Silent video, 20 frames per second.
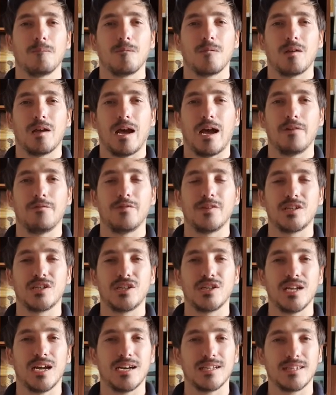
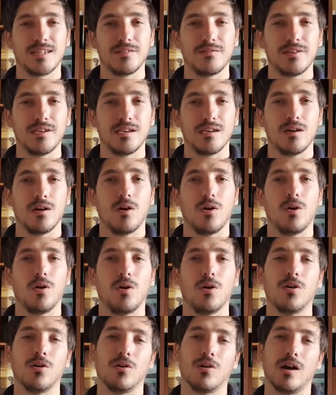Avvicinatevi
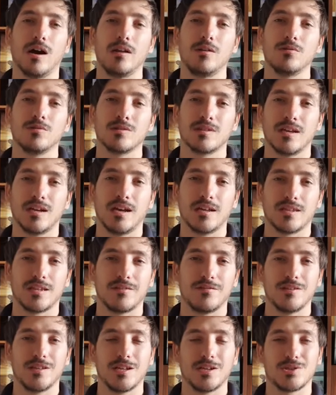o
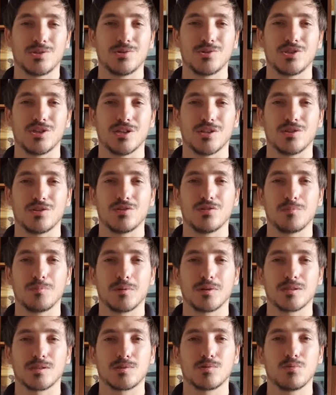allontanatevi dal soggetto
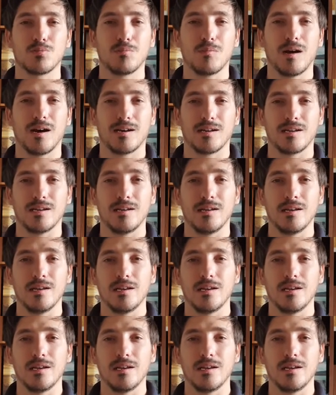per zoomare